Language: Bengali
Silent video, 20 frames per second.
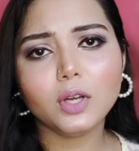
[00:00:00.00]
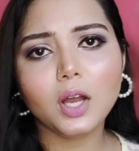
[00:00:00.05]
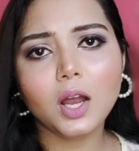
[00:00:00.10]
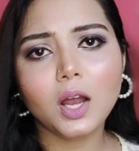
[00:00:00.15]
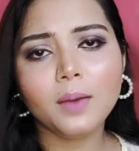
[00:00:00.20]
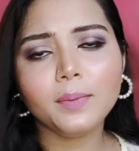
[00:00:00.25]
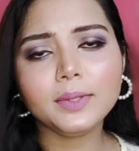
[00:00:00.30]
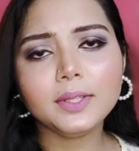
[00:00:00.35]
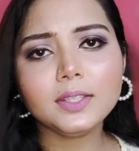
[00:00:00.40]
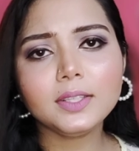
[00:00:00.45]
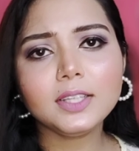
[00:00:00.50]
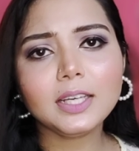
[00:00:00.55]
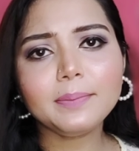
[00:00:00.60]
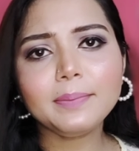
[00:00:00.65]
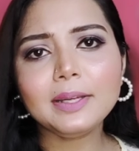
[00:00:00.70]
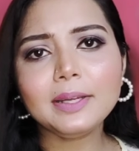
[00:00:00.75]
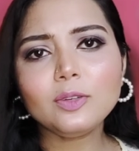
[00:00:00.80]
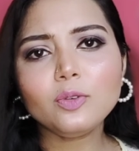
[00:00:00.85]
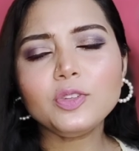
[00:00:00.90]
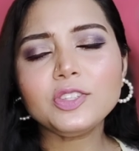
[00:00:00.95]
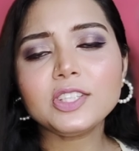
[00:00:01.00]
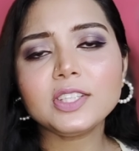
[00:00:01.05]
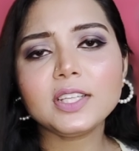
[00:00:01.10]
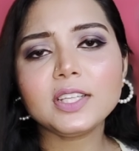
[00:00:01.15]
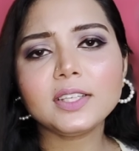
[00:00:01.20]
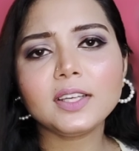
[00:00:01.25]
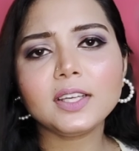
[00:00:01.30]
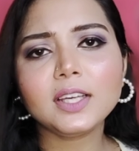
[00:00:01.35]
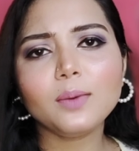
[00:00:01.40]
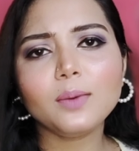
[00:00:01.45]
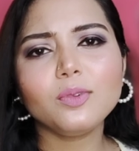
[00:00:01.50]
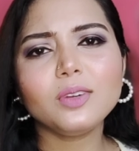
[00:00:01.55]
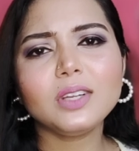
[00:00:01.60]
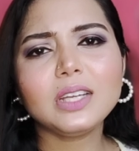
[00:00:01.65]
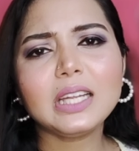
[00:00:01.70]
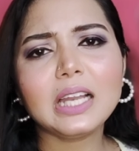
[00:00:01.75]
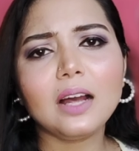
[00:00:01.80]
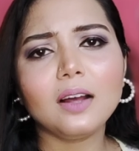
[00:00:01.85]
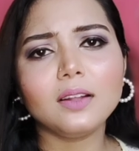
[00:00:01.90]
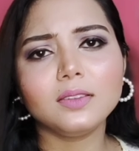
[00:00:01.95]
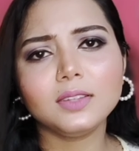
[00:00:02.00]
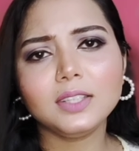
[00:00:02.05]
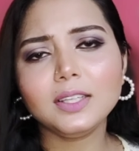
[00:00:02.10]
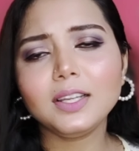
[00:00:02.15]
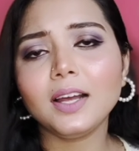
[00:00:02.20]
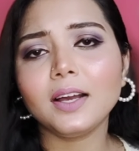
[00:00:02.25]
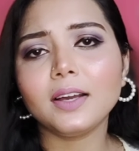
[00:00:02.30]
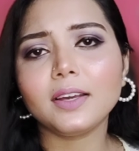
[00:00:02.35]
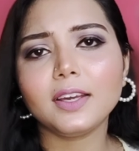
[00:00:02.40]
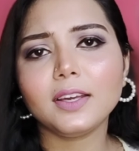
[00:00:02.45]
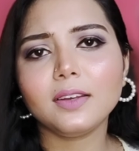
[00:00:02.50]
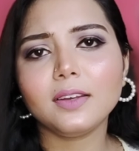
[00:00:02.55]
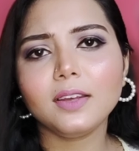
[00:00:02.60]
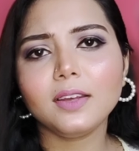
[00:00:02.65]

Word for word: আমাদের দেখবে নিজেদেরকে কেমন ক্লান্তি লাগে